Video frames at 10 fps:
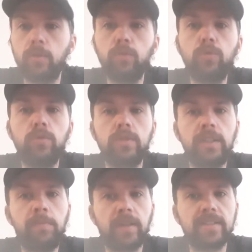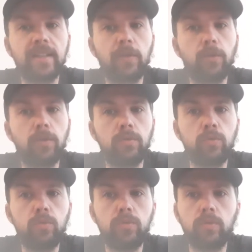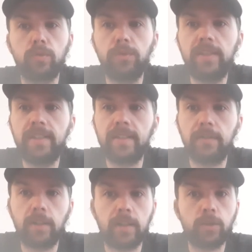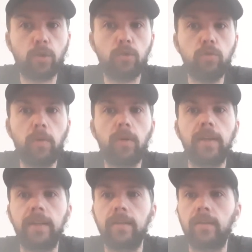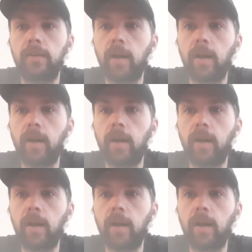où il passe d'un rôle où on lui disait voilà sort du banc et euh,